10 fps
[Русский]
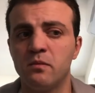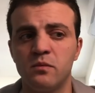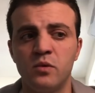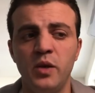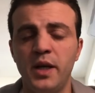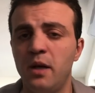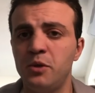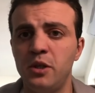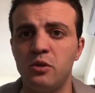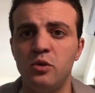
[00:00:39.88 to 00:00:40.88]
Ну, я
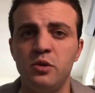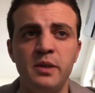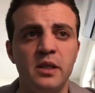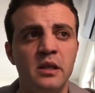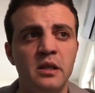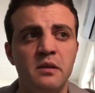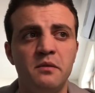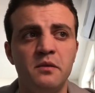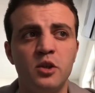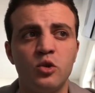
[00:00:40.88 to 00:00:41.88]
общаюсь с людьми и
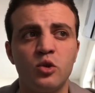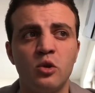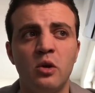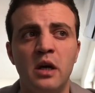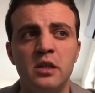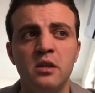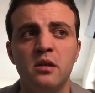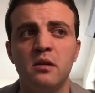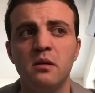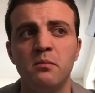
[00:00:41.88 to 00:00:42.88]
вижу, что
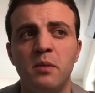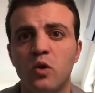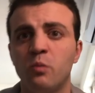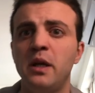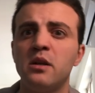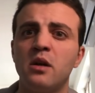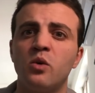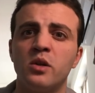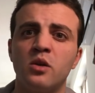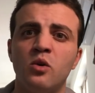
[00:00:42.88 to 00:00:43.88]
они покупают
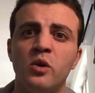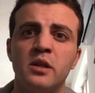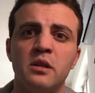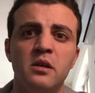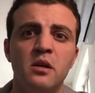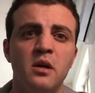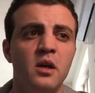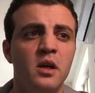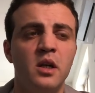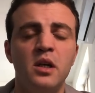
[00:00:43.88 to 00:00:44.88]
какой-то коин
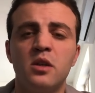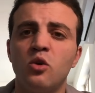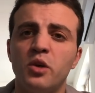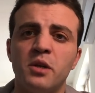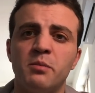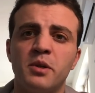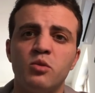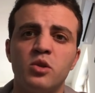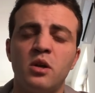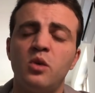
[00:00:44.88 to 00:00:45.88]
или токен, потому
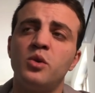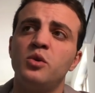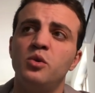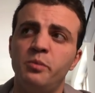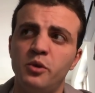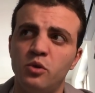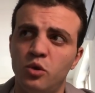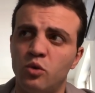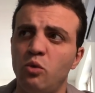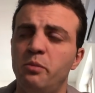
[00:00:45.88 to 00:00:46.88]
что какой-то
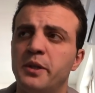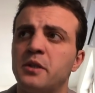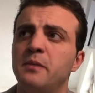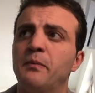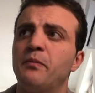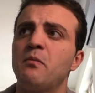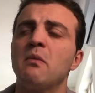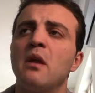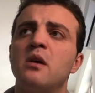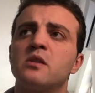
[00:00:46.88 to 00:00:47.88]
ютубер
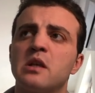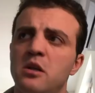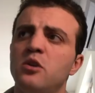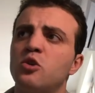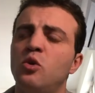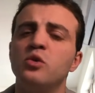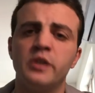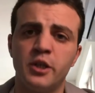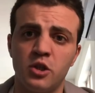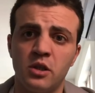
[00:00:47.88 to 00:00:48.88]
сказал, что он
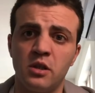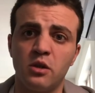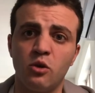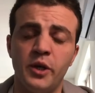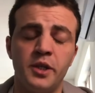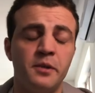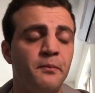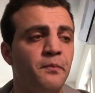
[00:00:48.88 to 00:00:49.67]
держит этот коин.